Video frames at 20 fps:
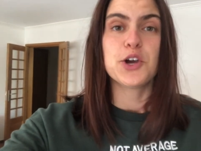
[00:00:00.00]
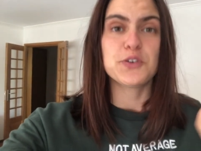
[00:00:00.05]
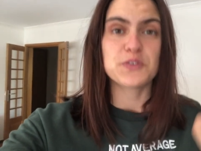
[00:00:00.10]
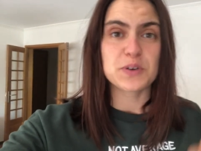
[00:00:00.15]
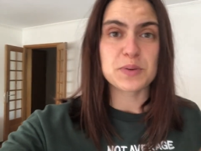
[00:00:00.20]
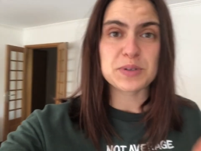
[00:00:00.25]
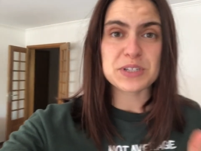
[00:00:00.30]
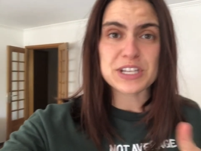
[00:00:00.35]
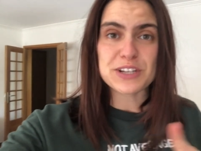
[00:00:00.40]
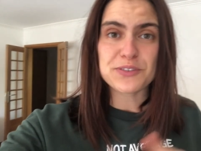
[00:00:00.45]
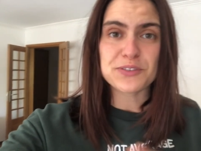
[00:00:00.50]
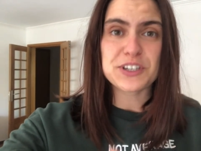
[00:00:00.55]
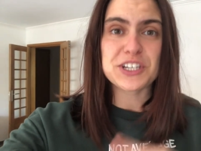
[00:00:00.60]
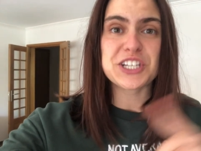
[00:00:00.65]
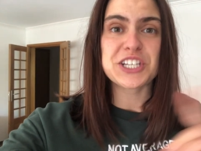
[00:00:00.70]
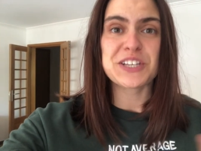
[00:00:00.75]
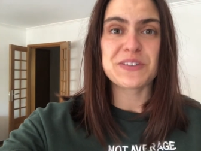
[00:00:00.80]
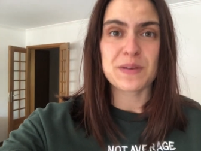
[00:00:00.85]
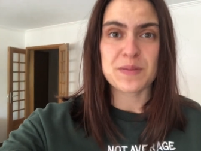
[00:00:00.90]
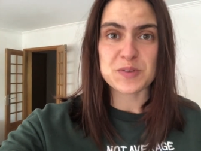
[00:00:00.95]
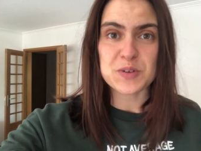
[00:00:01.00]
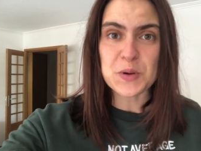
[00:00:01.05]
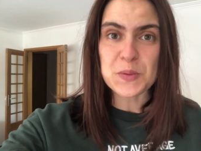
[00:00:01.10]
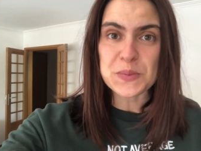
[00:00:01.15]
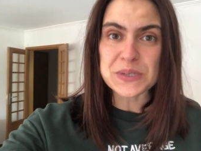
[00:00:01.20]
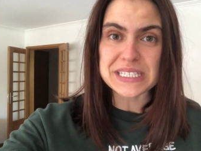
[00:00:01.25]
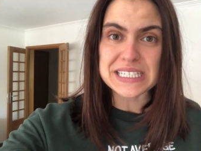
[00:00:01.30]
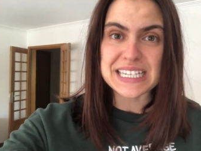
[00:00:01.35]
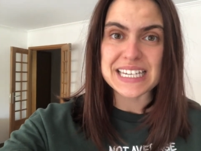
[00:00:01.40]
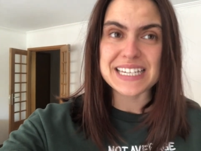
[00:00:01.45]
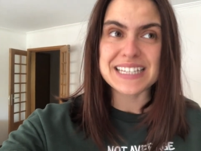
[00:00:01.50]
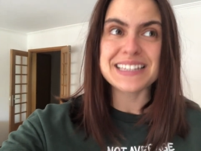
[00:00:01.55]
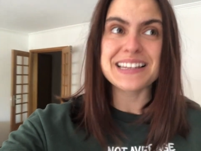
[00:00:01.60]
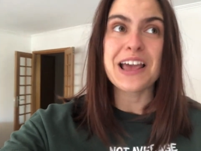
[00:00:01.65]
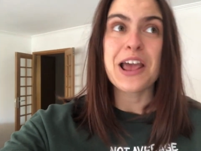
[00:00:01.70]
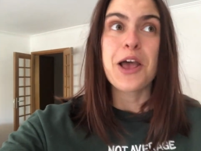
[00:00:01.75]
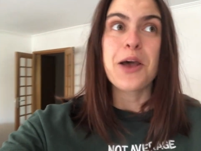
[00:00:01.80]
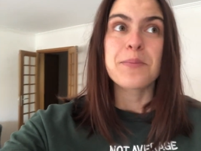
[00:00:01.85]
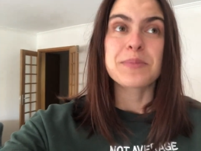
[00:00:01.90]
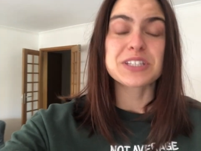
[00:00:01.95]
foi bastante fixe, estivemos com o paciente,
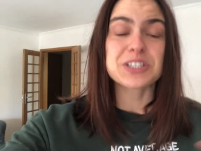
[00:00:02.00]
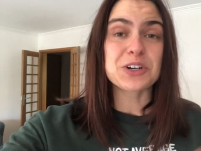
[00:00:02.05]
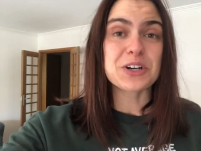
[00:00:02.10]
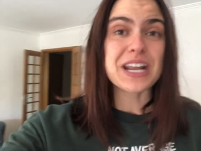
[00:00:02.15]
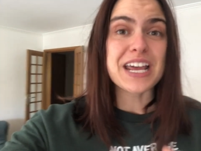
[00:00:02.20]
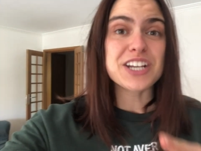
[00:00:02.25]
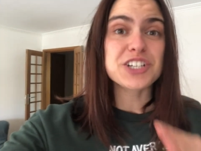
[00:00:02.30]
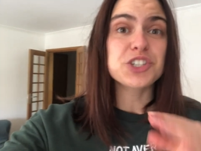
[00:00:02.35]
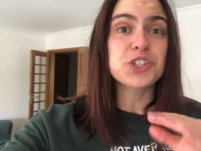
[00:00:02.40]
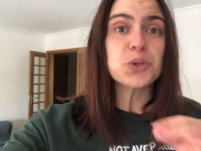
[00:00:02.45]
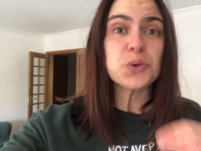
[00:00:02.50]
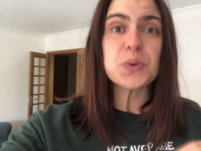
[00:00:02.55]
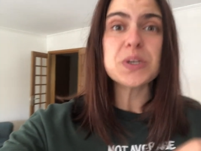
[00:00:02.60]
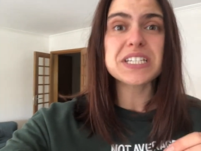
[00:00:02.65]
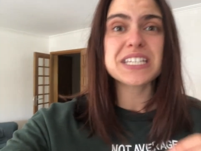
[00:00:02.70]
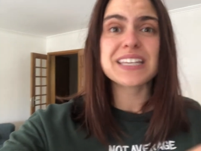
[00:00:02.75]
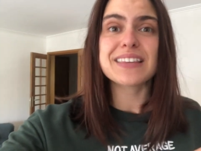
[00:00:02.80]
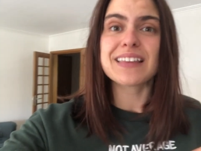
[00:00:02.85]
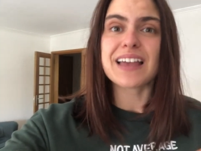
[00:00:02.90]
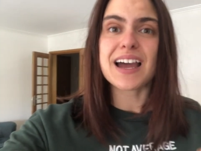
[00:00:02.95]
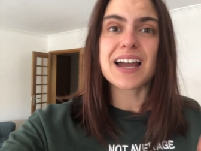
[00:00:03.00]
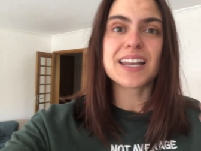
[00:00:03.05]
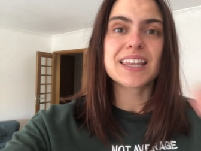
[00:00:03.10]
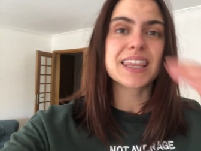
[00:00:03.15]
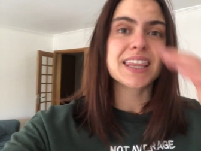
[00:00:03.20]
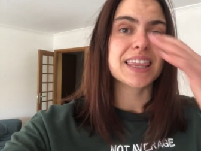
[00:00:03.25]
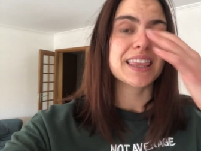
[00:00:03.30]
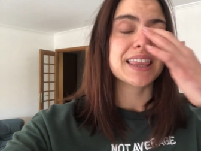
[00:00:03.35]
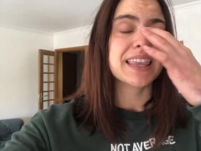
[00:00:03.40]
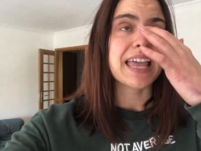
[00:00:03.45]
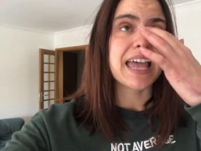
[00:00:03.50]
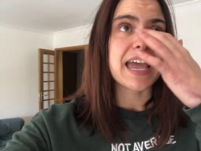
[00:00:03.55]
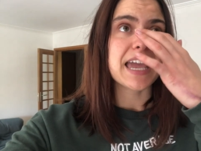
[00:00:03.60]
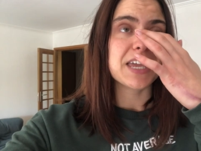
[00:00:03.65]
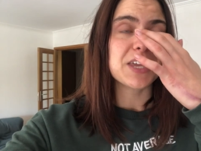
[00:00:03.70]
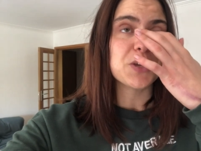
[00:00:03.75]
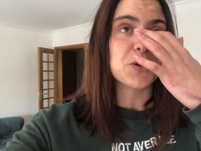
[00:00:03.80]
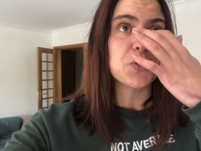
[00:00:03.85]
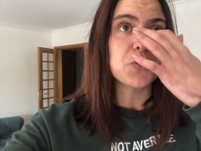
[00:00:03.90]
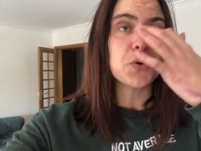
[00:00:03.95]
mas agora às duas da tarde
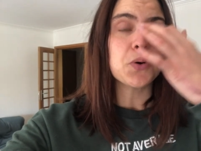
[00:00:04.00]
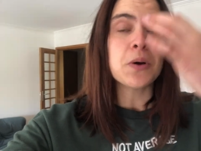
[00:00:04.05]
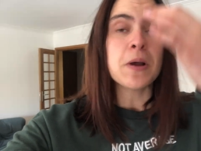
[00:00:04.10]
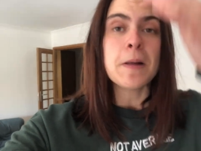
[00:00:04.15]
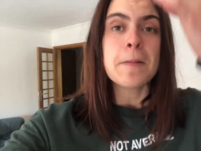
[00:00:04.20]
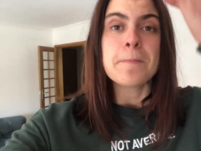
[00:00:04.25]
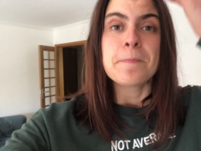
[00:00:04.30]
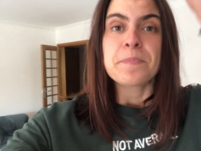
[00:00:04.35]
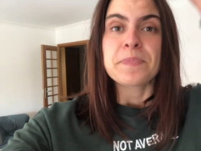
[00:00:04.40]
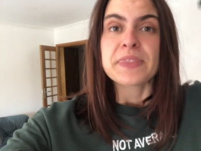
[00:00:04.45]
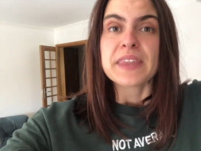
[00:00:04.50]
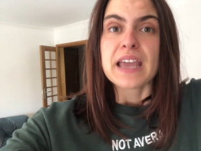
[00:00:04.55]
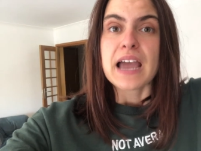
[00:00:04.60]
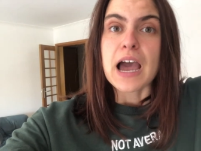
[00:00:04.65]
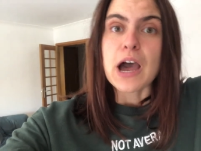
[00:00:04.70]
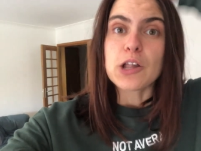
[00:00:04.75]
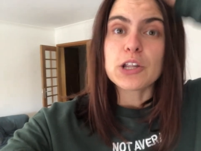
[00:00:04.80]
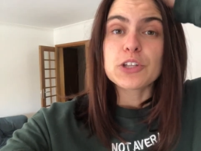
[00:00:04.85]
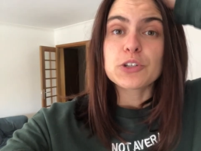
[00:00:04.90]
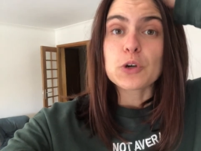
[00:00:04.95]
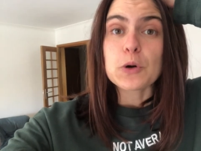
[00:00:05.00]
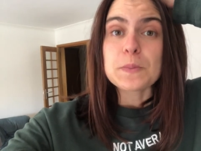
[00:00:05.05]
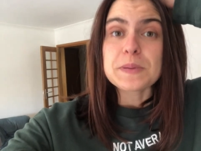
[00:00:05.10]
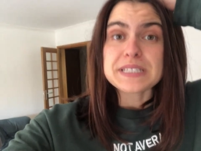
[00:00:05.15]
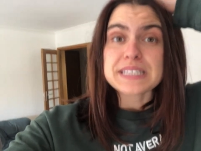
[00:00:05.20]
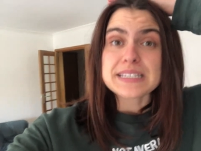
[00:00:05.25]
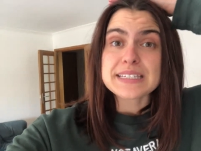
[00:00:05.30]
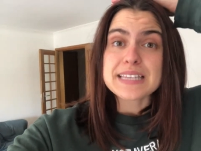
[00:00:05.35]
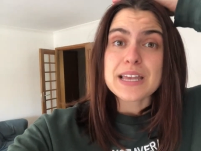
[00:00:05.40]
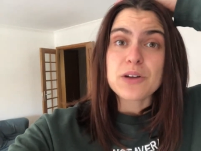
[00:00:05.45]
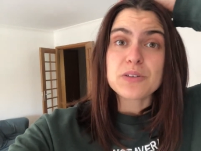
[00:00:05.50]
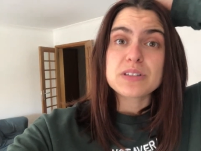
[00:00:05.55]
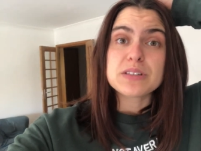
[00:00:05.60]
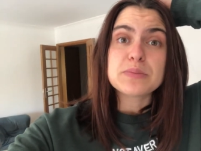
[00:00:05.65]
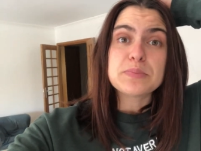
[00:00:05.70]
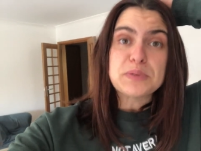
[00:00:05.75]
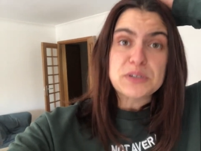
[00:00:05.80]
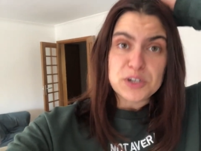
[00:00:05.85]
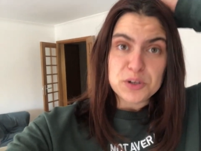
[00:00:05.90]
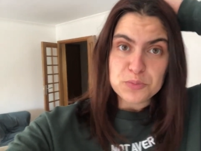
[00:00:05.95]
tenho a aula de compensação
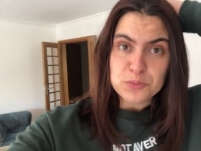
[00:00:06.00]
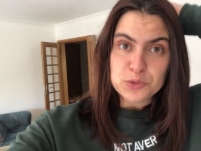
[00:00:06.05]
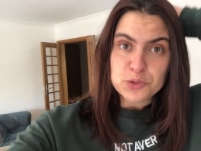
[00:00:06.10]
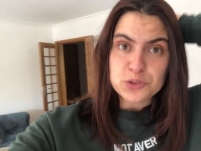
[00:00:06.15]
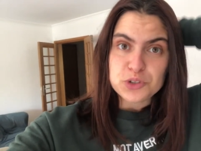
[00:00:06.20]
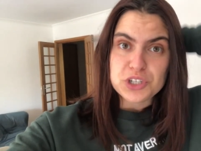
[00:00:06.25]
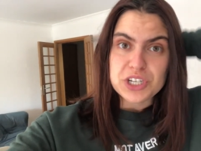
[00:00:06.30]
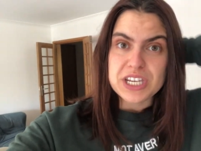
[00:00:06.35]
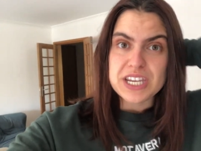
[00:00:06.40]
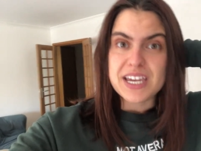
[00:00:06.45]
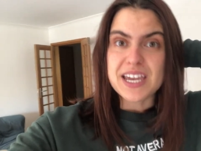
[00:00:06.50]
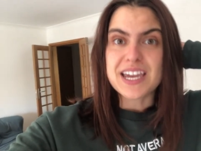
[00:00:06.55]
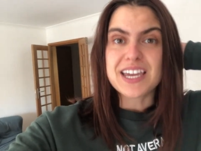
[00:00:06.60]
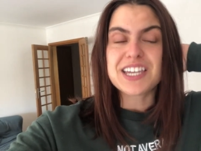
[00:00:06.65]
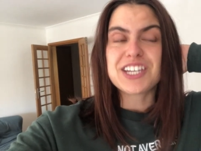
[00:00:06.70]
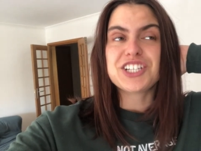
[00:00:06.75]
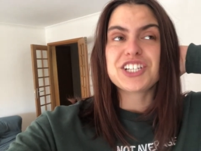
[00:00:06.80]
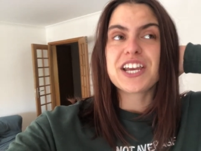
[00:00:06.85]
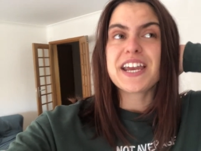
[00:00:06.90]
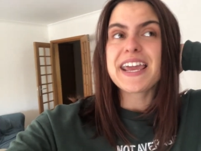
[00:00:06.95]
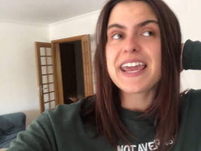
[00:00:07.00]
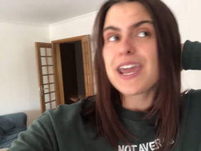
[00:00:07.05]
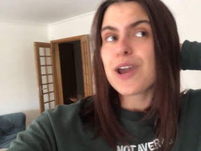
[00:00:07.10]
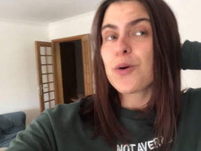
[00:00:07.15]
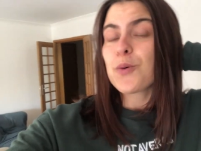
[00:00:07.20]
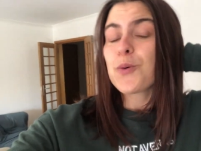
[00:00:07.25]
de pneumologia e já é